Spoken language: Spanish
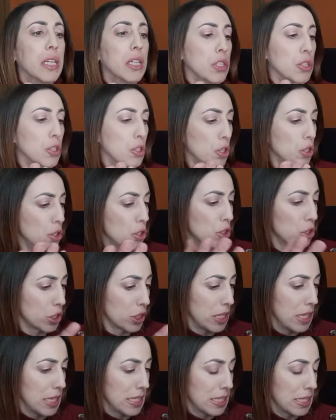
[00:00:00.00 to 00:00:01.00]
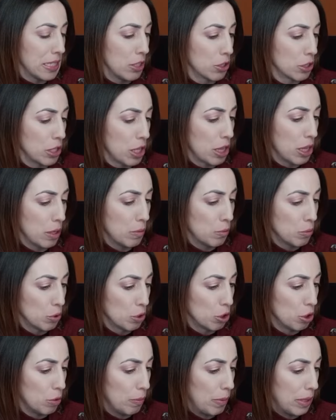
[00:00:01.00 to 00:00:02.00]
No, no sé si nos dice
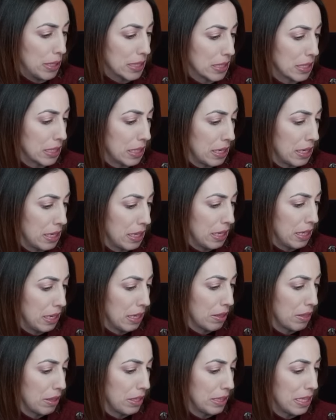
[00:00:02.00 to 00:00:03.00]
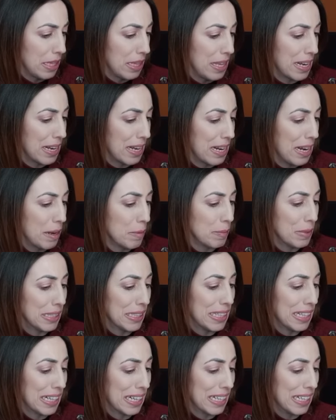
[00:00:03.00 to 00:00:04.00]
mucho más. Eh, aceite de argán,
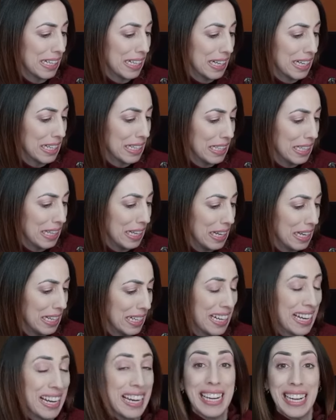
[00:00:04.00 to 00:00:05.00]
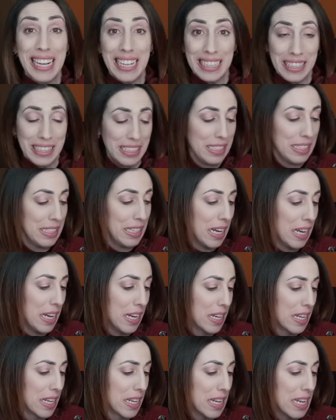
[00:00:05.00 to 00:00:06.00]
manteca de karité, queratina
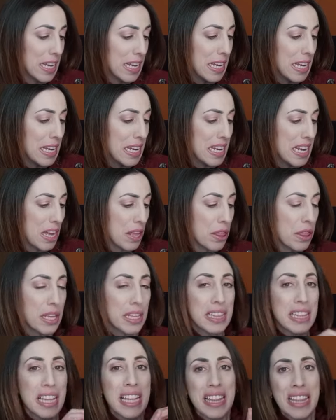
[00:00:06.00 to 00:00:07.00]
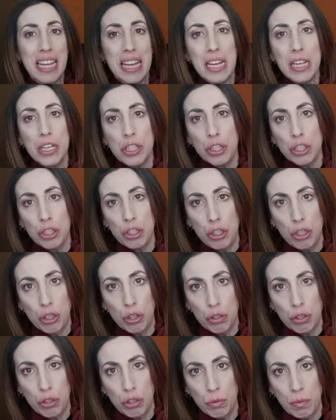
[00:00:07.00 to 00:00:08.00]
y aceite de
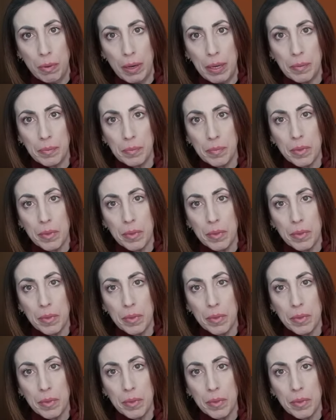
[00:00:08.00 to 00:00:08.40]
jojoba.